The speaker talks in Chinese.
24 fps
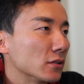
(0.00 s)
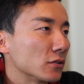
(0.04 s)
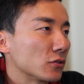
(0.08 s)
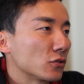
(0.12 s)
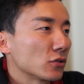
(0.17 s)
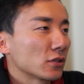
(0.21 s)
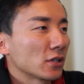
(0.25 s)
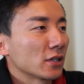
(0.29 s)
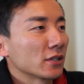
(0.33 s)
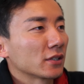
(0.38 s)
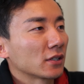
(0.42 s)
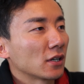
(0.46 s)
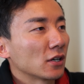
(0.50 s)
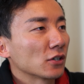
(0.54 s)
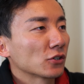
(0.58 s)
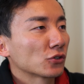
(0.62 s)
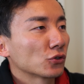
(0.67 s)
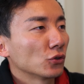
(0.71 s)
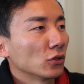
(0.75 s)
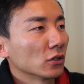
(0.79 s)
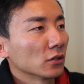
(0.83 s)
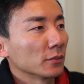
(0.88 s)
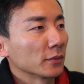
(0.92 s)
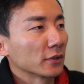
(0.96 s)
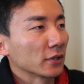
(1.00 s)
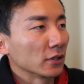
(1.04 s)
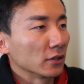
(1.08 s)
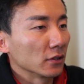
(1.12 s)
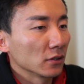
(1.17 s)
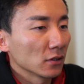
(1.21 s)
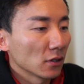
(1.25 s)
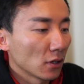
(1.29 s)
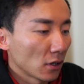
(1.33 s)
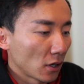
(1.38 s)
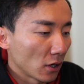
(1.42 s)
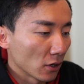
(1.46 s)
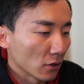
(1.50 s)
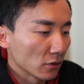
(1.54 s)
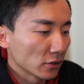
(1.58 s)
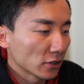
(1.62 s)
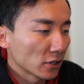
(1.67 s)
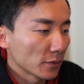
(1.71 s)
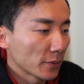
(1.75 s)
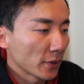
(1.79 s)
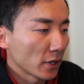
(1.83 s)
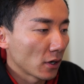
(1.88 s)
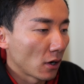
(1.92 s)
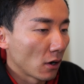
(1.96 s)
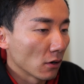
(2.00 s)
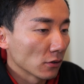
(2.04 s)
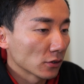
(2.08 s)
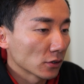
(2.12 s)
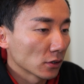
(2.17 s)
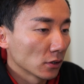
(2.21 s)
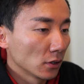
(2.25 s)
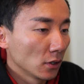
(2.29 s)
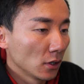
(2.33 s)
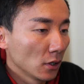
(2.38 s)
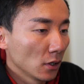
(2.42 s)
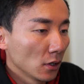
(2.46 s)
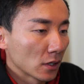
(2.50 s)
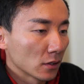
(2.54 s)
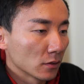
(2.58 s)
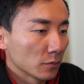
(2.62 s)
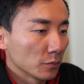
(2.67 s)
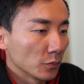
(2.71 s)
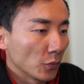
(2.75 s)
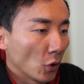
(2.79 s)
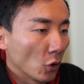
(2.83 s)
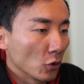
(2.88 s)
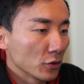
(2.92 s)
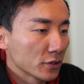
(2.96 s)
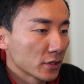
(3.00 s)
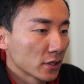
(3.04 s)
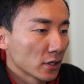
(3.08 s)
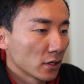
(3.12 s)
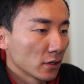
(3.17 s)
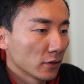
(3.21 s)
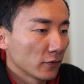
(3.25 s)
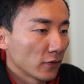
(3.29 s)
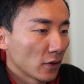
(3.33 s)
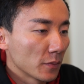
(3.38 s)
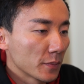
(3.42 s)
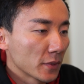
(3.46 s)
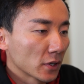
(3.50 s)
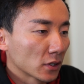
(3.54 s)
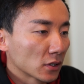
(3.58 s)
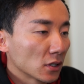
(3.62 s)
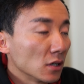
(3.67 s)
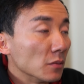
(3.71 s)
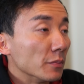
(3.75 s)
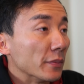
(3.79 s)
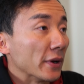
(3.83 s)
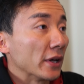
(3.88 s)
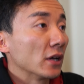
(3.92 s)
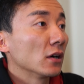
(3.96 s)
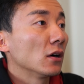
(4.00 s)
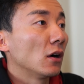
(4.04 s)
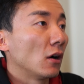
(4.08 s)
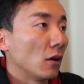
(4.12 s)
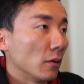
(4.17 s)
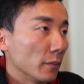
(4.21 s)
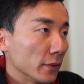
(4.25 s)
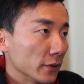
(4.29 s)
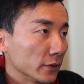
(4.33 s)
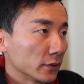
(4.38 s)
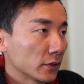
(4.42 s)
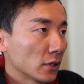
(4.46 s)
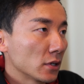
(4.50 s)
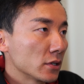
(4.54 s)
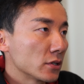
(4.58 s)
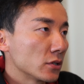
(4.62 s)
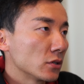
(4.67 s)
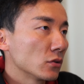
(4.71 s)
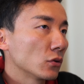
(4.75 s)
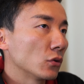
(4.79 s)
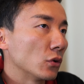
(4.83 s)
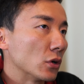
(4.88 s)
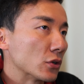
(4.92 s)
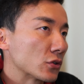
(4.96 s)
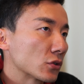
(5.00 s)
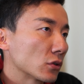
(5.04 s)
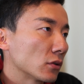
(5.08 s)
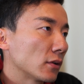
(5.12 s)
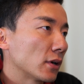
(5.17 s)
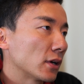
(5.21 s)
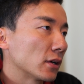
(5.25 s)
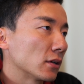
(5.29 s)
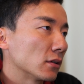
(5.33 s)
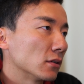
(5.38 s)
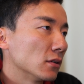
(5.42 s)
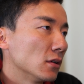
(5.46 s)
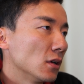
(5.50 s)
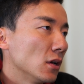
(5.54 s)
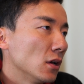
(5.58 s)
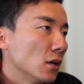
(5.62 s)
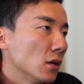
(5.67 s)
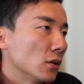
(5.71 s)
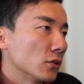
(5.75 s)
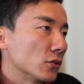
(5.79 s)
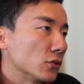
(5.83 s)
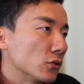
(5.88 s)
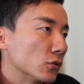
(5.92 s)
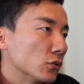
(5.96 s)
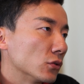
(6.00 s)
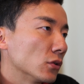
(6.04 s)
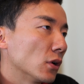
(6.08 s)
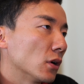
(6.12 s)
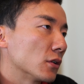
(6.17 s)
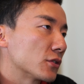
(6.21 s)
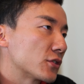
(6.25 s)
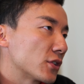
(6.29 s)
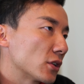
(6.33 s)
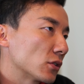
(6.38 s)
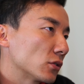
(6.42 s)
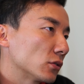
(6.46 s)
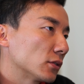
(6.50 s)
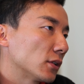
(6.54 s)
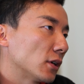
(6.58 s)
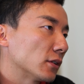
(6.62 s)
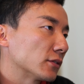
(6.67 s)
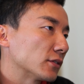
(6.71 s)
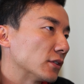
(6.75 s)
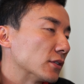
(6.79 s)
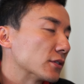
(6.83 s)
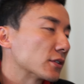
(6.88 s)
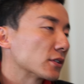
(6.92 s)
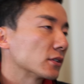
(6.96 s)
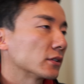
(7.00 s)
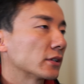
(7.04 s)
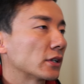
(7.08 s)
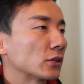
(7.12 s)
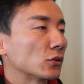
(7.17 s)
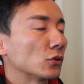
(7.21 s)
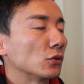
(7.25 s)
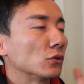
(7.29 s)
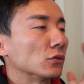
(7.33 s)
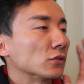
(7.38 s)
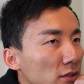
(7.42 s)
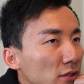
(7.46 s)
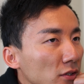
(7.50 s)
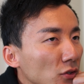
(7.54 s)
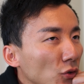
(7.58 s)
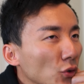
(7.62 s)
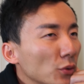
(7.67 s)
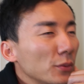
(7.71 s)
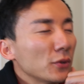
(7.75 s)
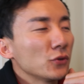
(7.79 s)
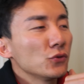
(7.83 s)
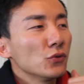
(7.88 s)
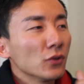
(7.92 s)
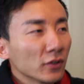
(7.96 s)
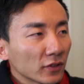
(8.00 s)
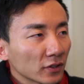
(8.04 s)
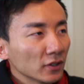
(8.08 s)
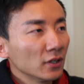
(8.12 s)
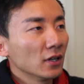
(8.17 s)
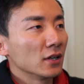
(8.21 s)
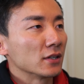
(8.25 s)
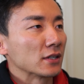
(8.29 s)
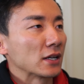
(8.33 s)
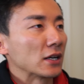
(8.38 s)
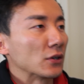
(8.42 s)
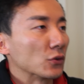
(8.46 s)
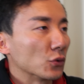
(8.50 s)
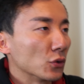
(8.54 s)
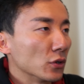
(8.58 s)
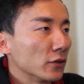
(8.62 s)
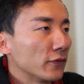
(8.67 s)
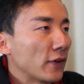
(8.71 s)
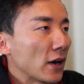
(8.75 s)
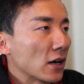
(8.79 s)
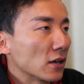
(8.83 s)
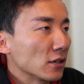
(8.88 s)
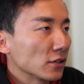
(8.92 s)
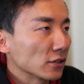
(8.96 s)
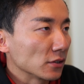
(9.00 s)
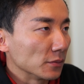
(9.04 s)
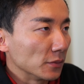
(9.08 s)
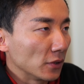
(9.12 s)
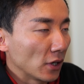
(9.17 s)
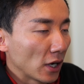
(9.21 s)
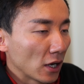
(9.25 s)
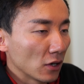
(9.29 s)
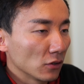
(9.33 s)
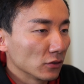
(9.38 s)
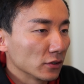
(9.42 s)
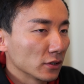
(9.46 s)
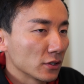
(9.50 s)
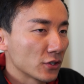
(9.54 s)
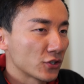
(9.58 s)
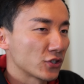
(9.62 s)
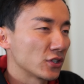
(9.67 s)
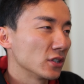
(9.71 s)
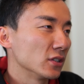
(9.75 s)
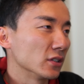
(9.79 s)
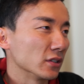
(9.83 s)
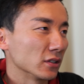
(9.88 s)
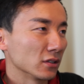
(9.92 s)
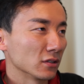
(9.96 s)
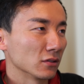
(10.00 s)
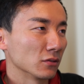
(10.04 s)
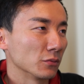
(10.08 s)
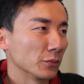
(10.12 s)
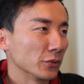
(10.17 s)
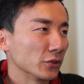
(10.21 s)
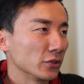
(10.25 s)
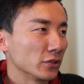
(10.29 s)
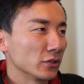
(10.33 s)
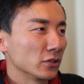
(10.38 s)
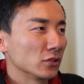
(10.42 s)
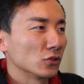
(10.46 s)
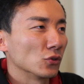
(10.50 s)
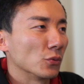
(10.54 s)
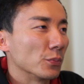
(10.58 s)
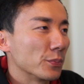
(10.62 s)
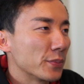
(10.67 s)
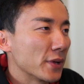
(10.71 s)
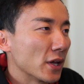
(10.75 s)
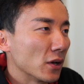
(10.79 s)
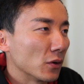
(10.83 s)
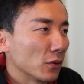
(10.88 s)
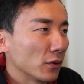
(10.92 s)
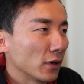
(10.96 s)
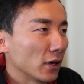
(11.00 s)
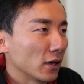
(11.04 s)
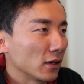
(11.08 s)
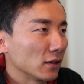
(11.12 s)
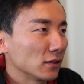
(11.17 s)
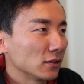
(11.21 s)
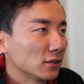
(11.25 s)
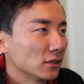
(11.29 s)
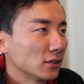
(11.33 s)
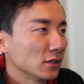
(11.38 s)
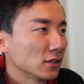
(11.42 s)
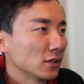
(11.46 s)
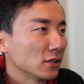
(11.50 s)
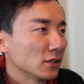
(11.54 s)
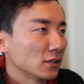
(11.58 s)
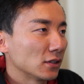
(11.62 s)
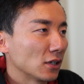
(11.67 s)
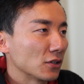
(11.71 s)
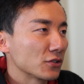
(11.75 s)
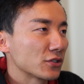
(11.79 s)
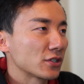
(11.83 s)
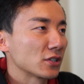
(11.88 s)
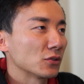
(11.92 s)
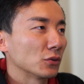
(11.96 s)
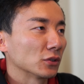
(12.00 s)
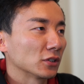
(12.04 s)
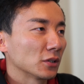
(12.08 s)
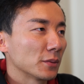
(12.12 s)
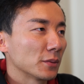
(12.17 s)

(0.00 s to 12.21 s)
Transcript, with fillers: 就像你刚刚说的嘛，可能好像这边好像是。某一些方面更美好嘛，但是你一回去的话，你又要接收到曾经那种，你会不会预测一下会发生什么？还有那个心理没一种变化？然后其实我